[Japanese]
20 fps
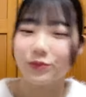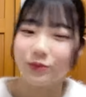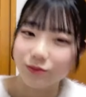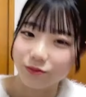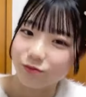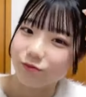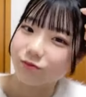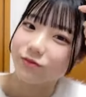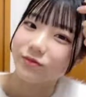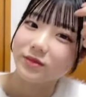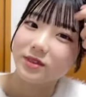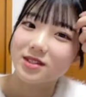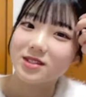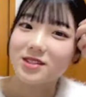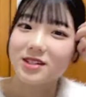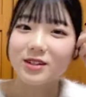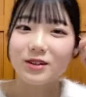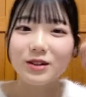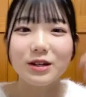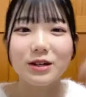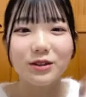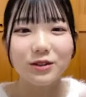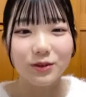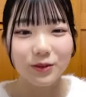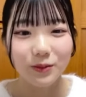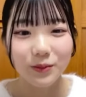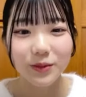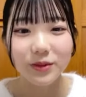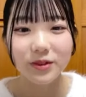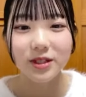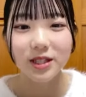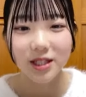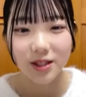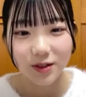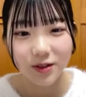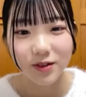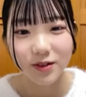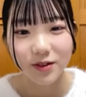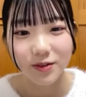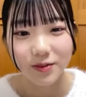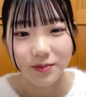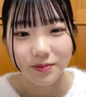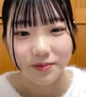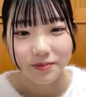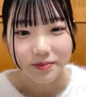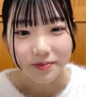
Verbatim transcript: うん、してくれると思うけど